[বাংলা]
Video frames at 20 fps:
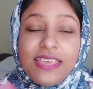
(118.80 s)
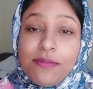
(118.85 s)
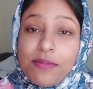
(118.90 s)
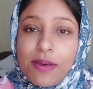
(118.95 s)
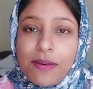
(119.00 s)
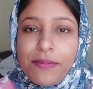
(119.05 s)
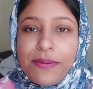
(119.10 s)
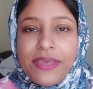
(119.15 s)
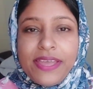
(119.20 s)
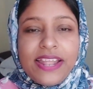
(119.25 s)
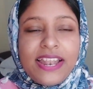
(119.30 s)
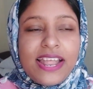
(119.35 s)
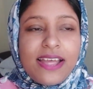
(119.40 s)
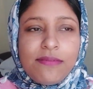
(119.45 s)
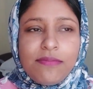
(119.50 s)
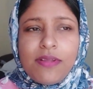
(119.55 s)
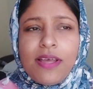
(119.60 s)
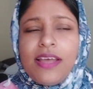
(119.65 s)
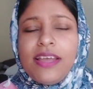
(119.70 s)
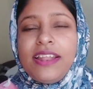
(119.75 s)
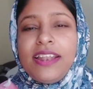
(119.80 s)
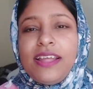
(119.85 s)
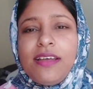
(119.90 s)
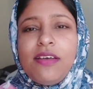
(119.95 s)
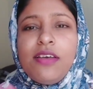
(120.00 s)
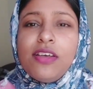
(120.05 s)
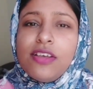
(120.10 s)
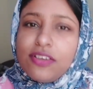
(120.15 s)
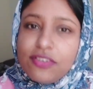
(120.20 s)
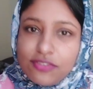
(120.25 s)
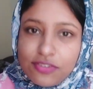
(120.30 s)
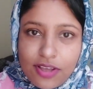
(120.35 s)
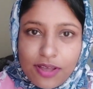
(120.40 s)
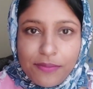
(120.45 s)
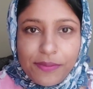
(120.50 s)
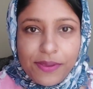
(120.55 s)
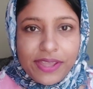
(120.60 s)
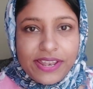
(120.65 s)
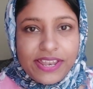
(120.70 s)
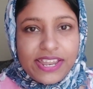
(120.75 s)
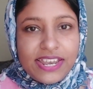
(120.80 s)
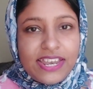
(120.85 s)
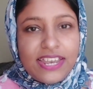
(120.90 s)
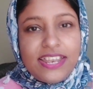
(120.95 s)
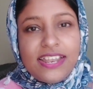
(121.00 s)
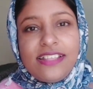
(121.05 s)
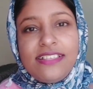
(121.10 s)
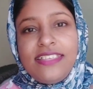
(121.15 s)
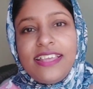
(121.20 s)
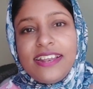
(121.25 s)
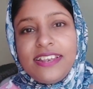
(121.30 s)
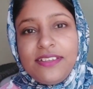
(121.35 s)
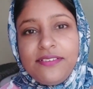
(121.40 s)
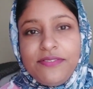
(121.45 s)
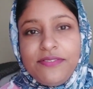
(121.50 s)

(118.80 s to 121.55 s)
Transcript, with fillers: কিভাবে এলাম না এলাম সব এই নিয়ে ডিটেলসে একটা